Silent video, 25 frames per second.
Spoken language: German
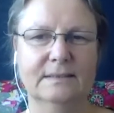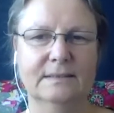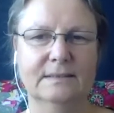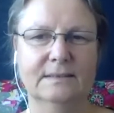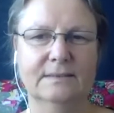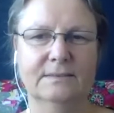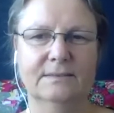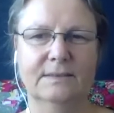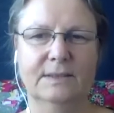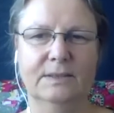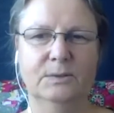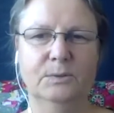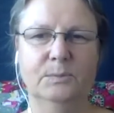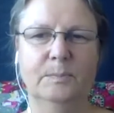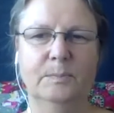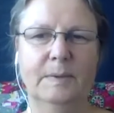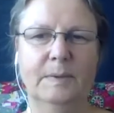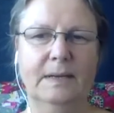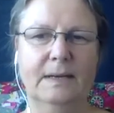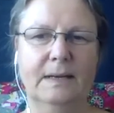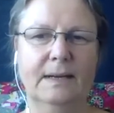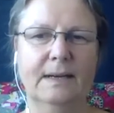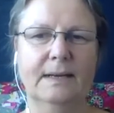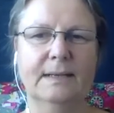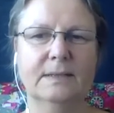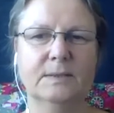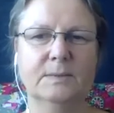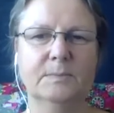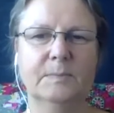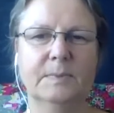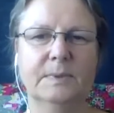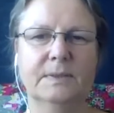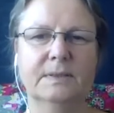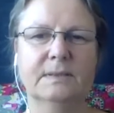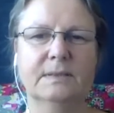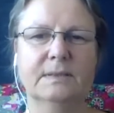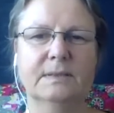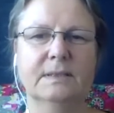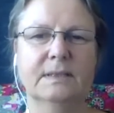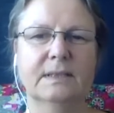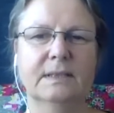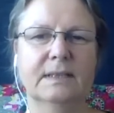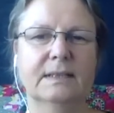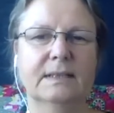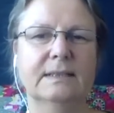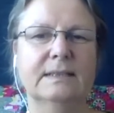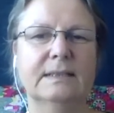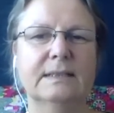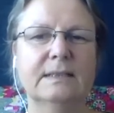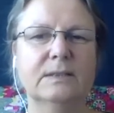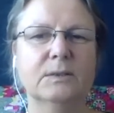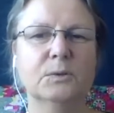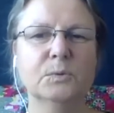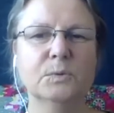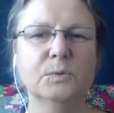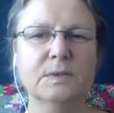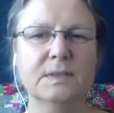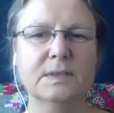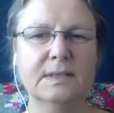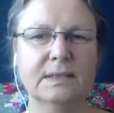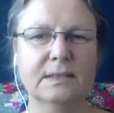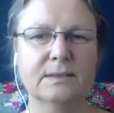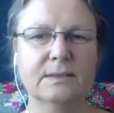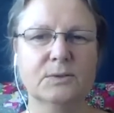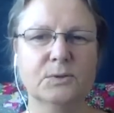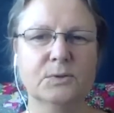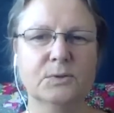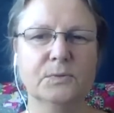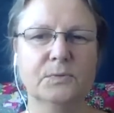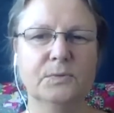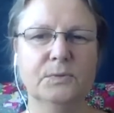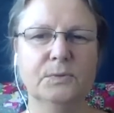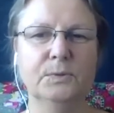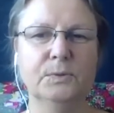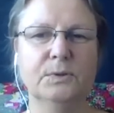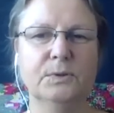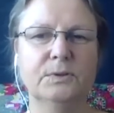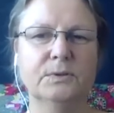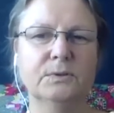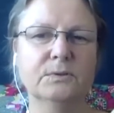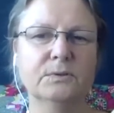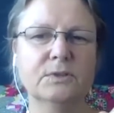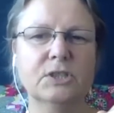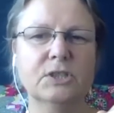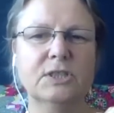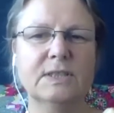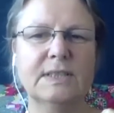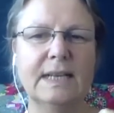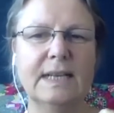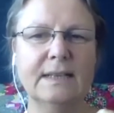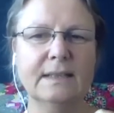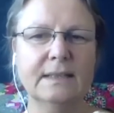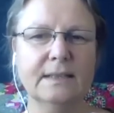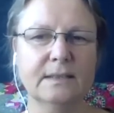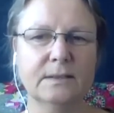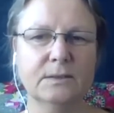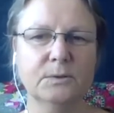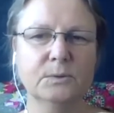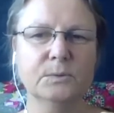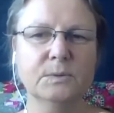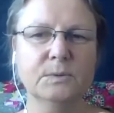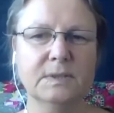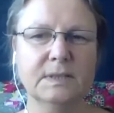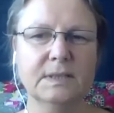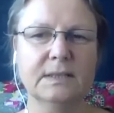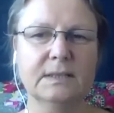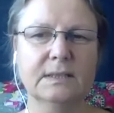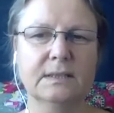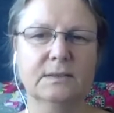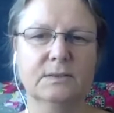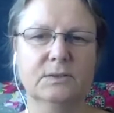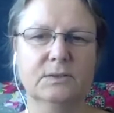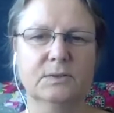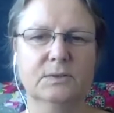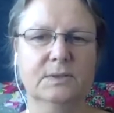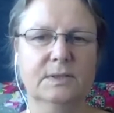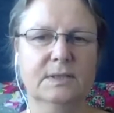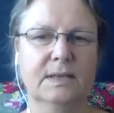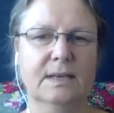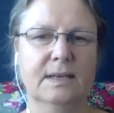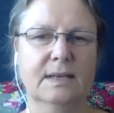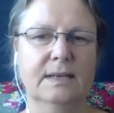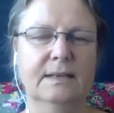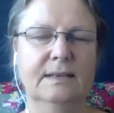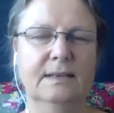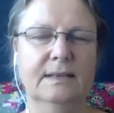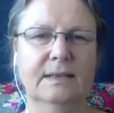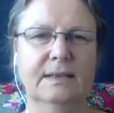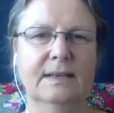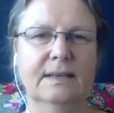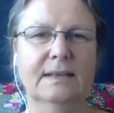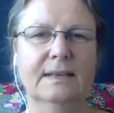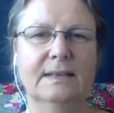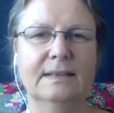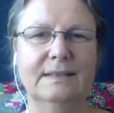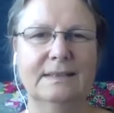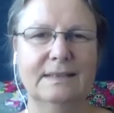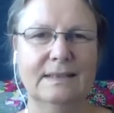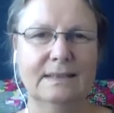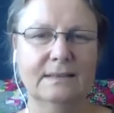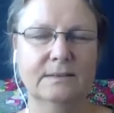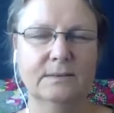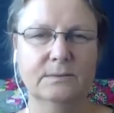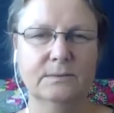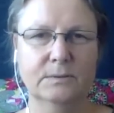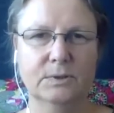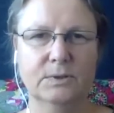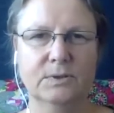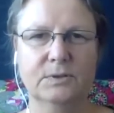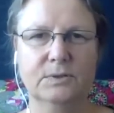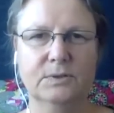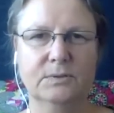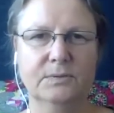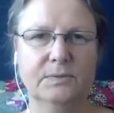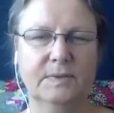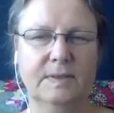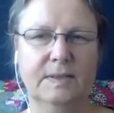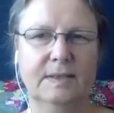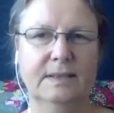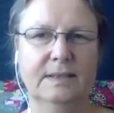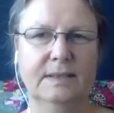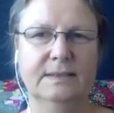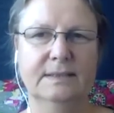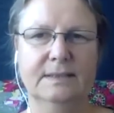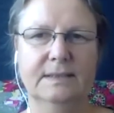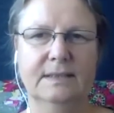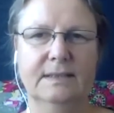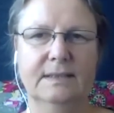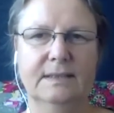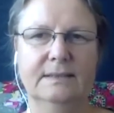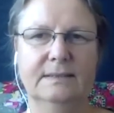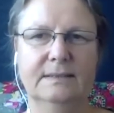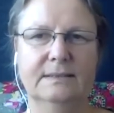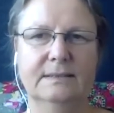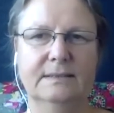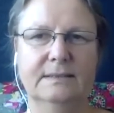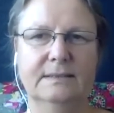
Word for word: Wenn du bereit bist, dich unsicher zu fühlen und ständig unsicher zu sein, dann wirst du frei sein.